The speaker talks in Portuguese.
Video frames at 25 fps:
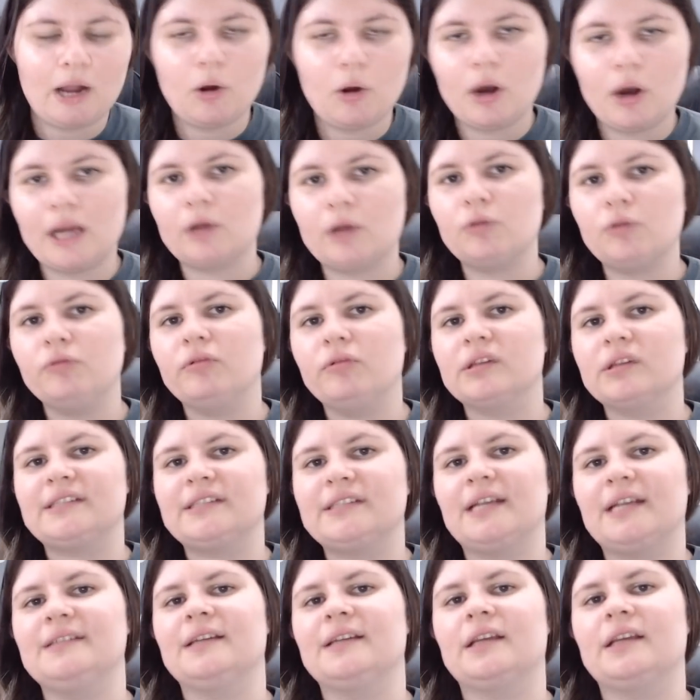Agora com
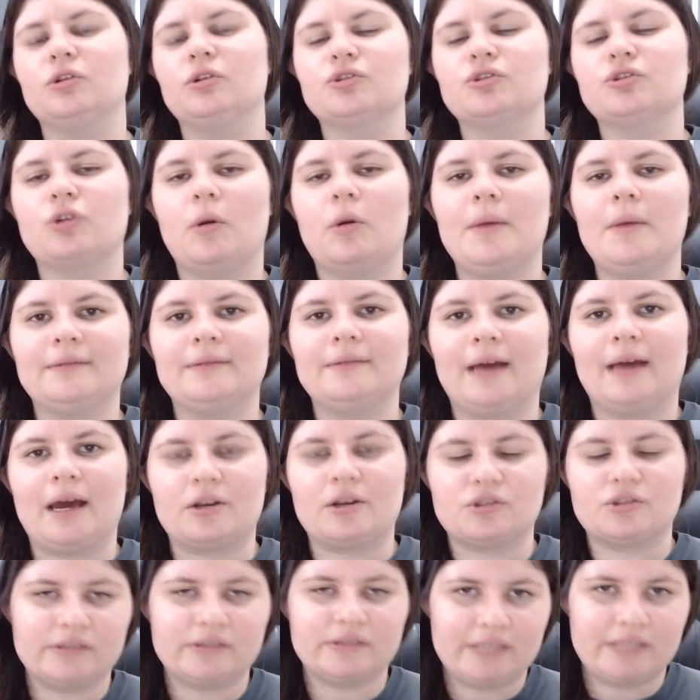vocês aqui nos
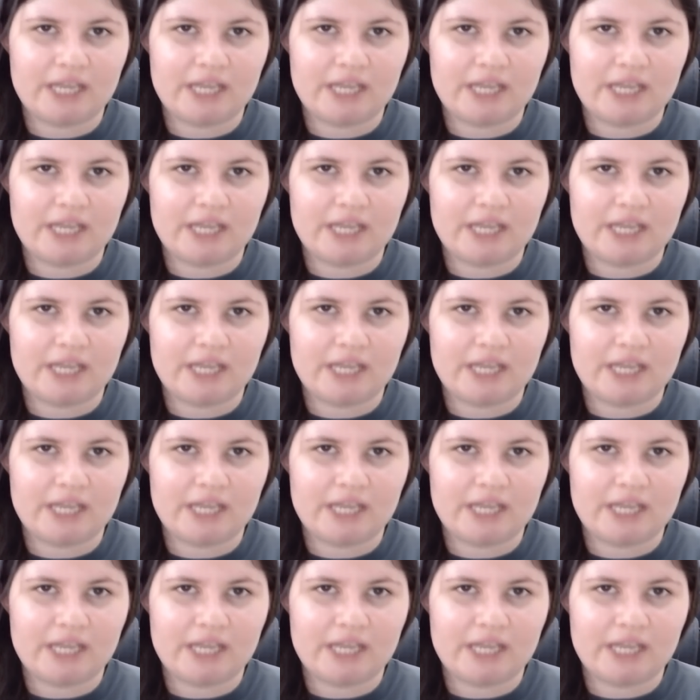comentários.